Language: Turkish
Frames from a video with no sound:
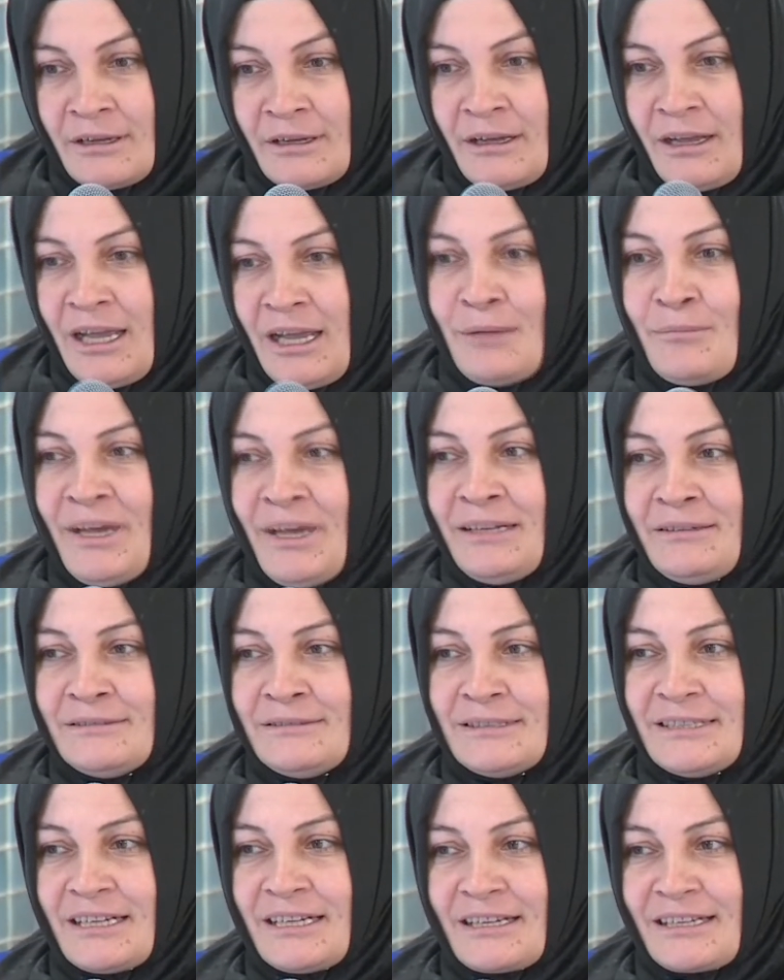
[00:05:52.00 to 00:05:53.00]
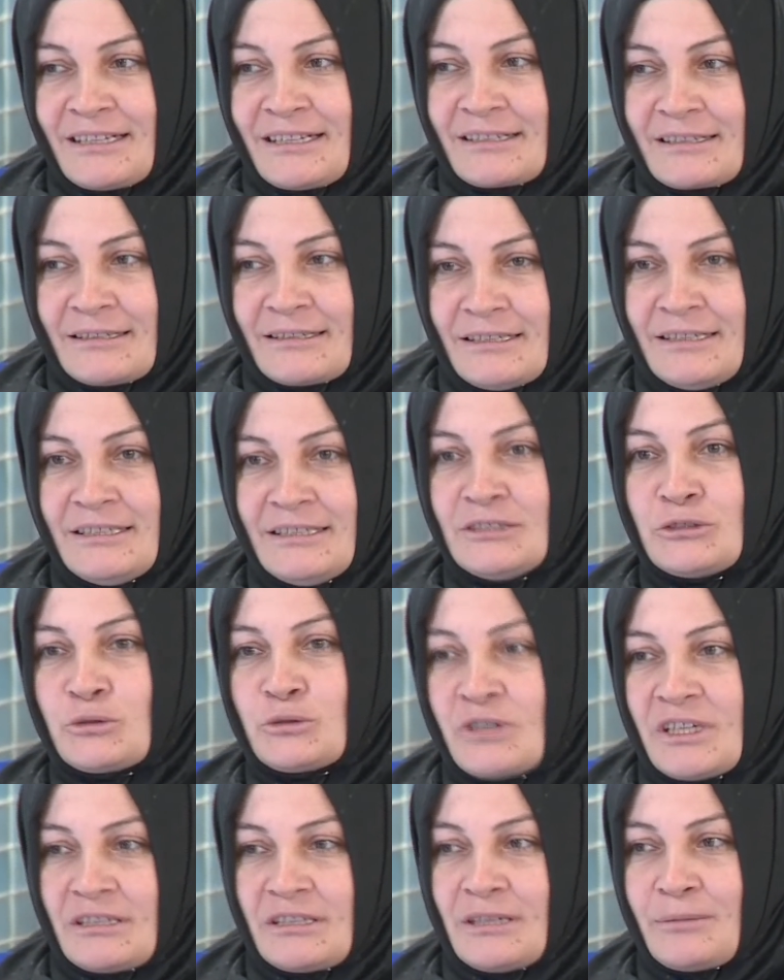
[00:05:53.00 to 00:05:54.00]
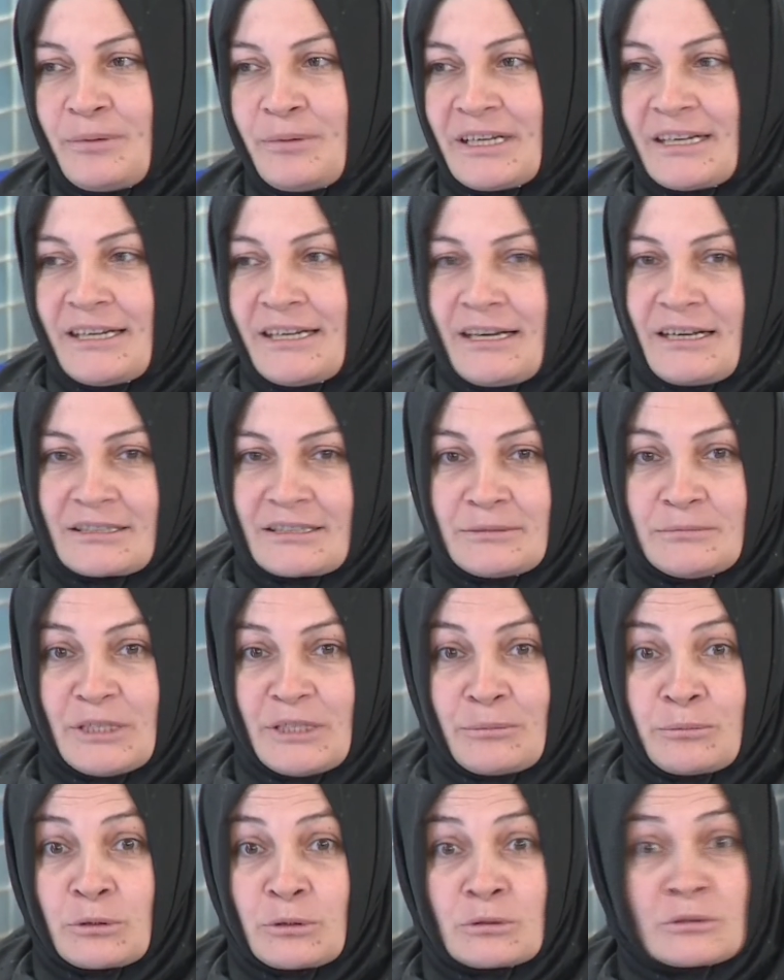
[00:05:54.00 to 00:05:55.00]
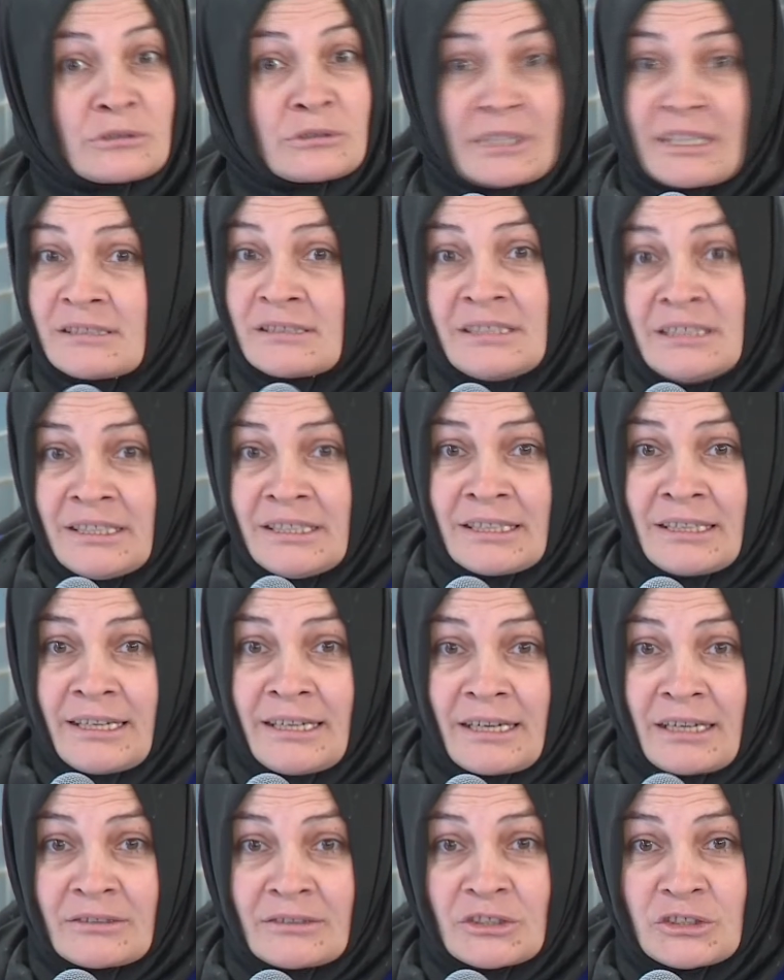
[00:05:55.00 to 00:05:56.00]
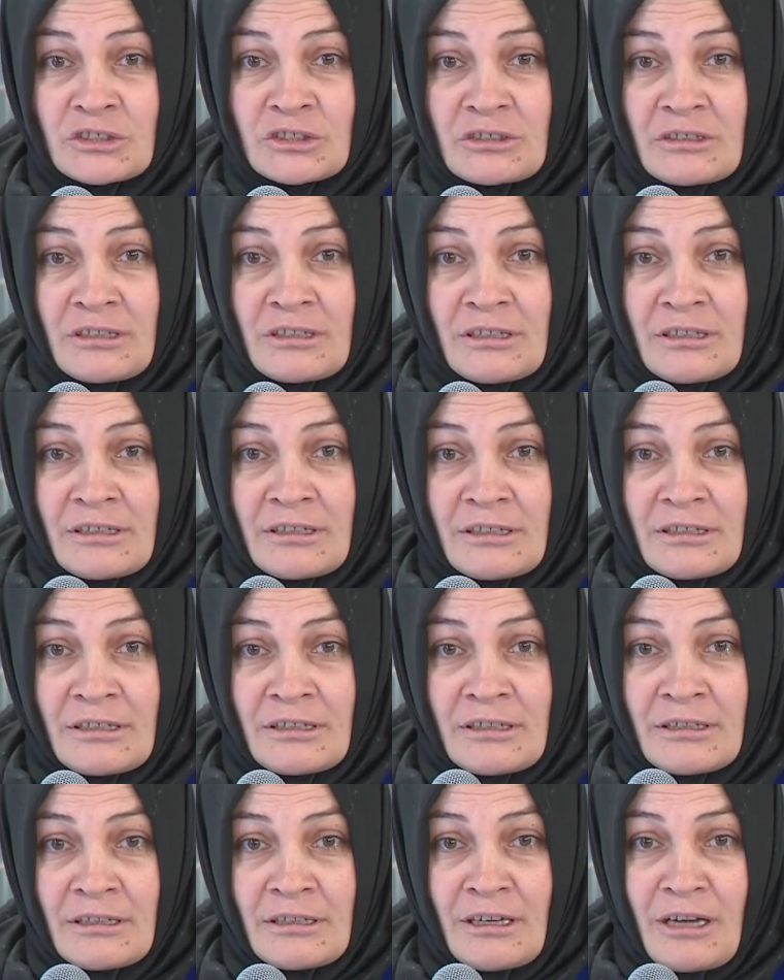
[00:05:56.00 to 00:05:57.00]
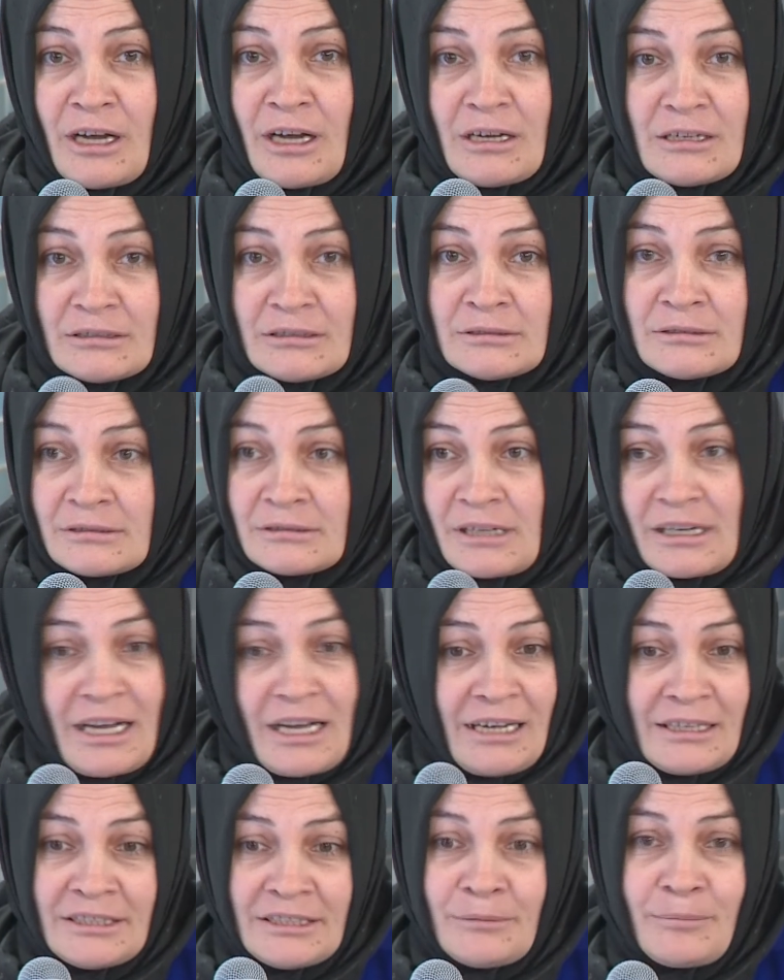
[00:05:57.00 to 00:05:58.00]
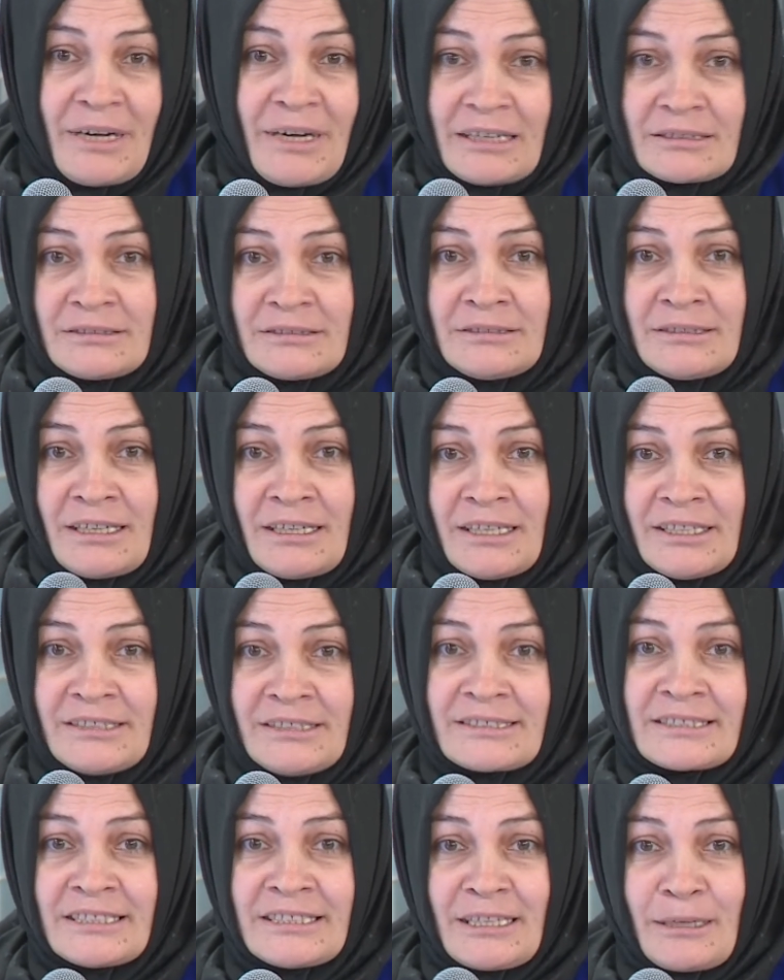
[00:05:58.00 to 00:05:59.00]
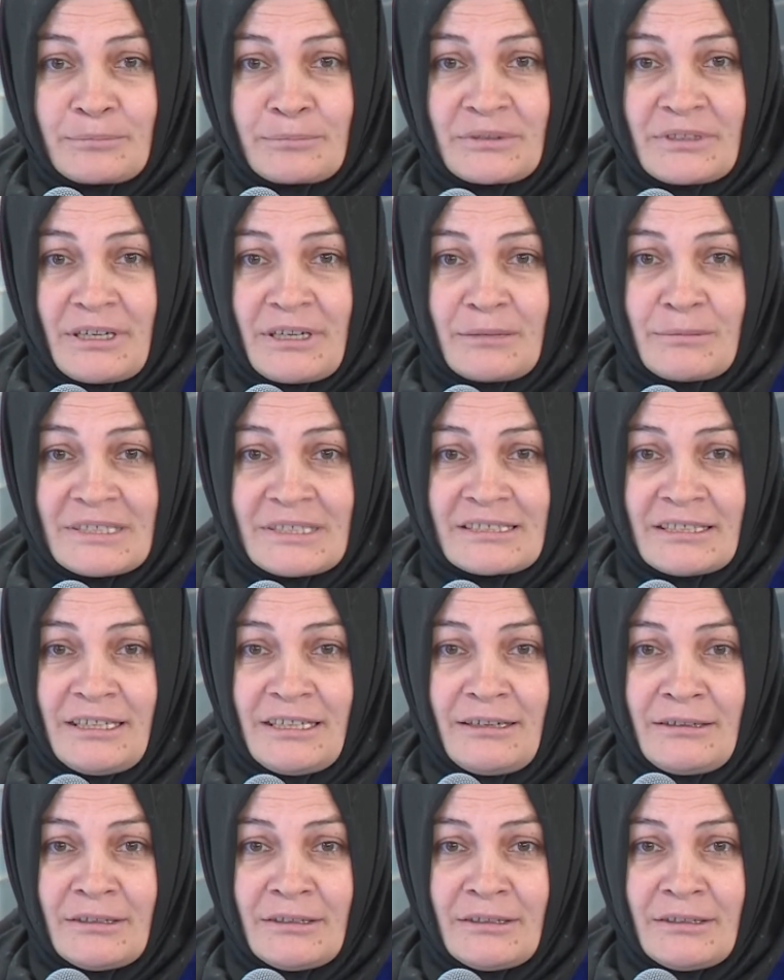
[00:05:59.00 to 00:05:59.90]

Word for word: hemen direkt e, şu kadar para yardımı yapıyoruz. Kesinlikle yanlış. E, aynı Bartın'da aynısını yaptılar mesela.